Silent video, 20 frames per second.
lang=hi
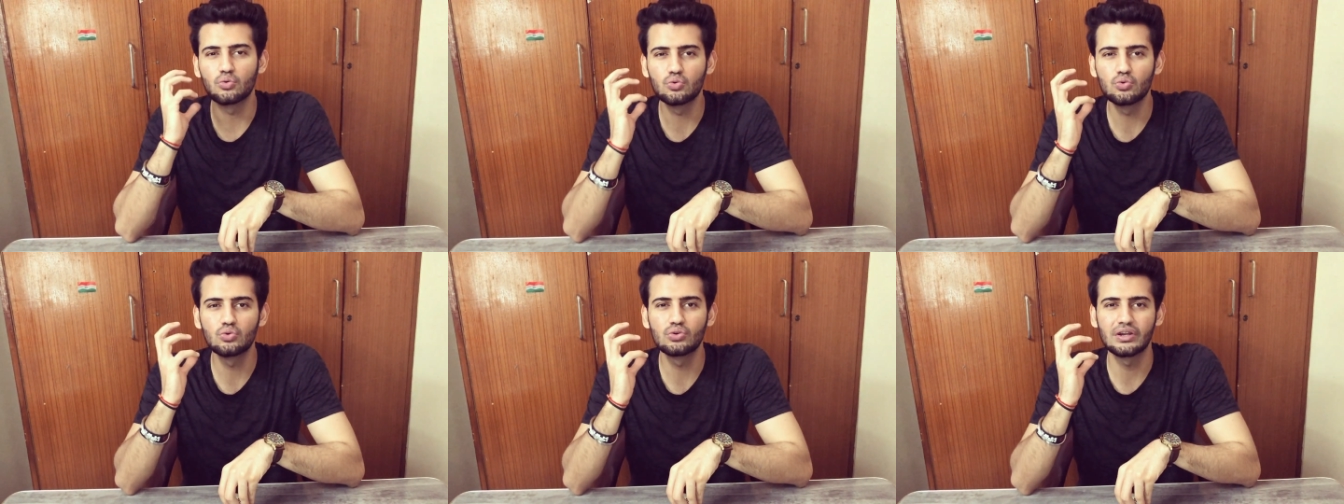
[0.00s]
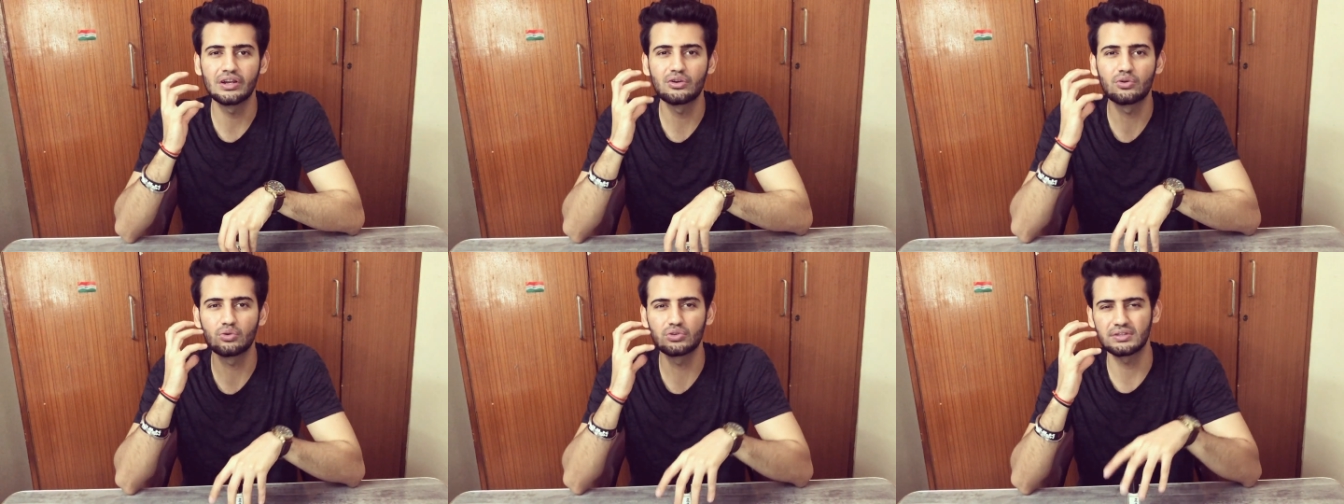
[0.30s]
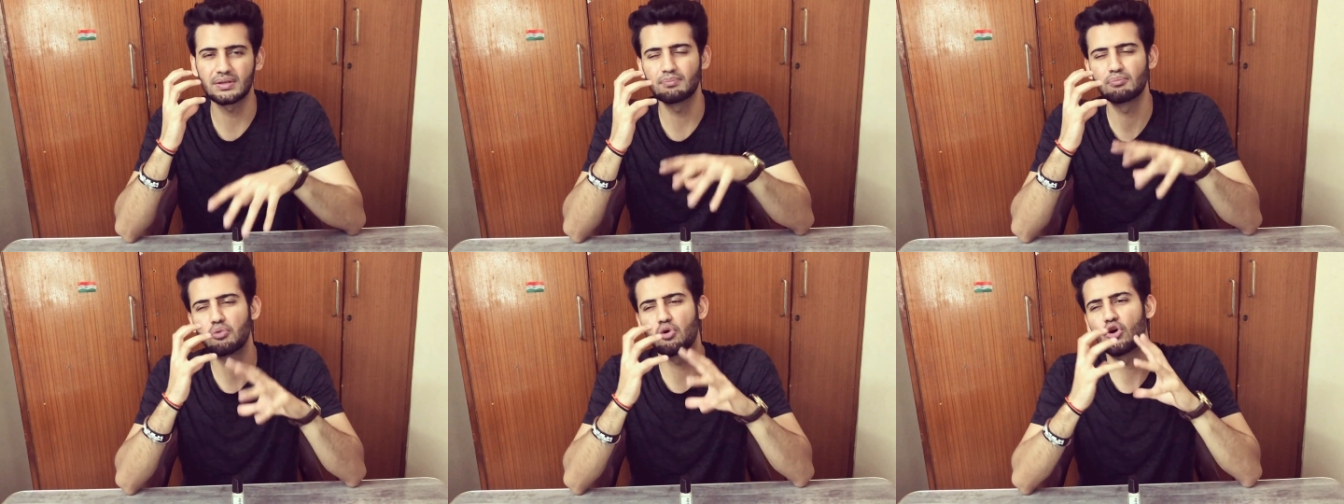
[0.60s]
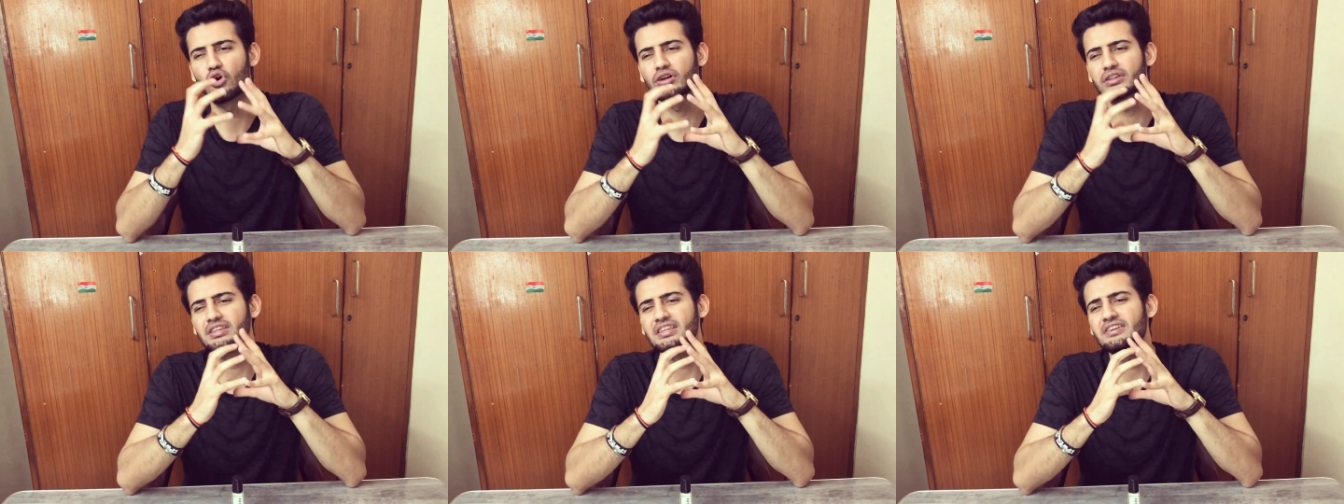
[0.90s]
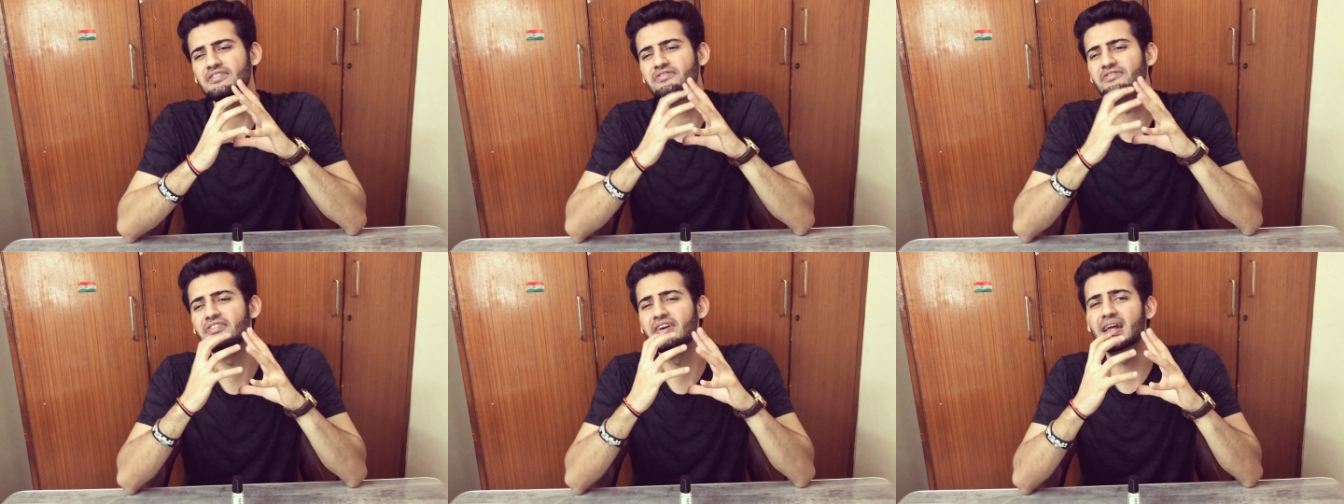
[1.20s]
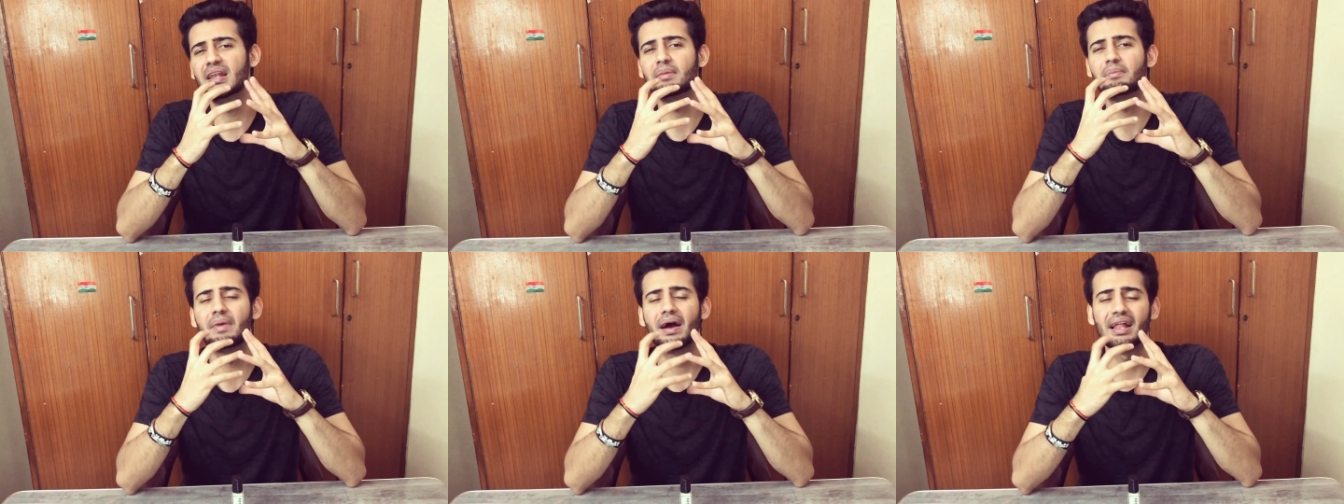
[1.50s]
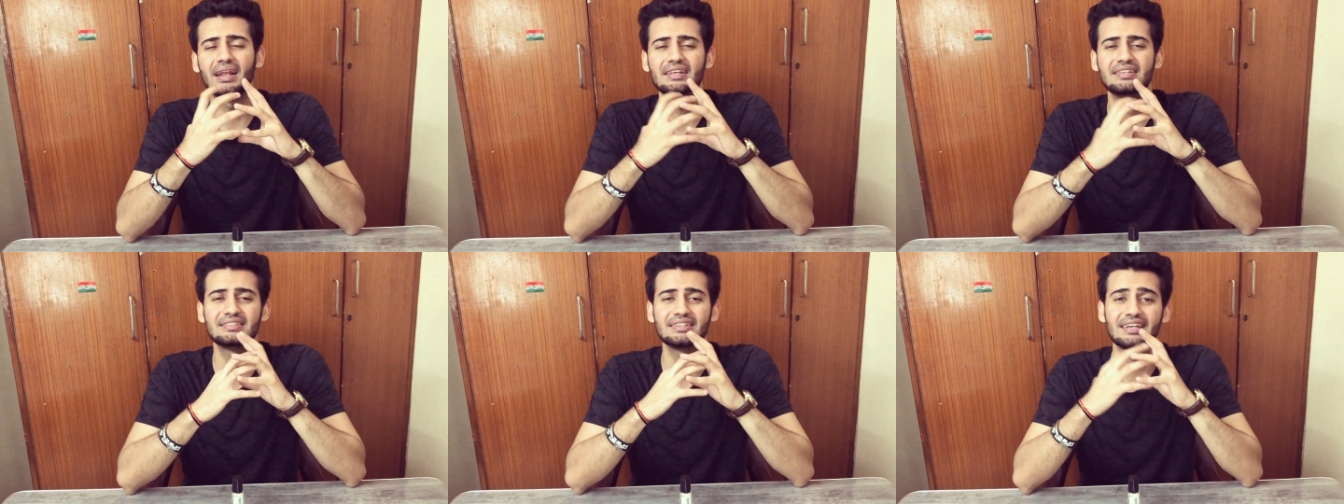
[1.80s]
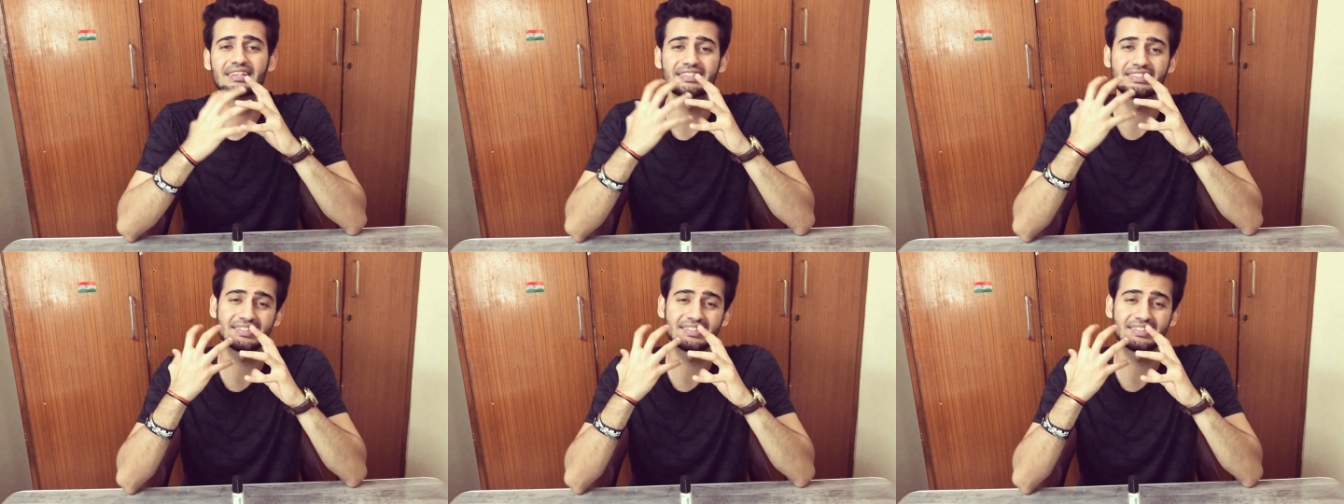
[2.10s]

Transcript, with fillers: ऊर एंड रोज है बहुत ही वेल बैलेंस एंड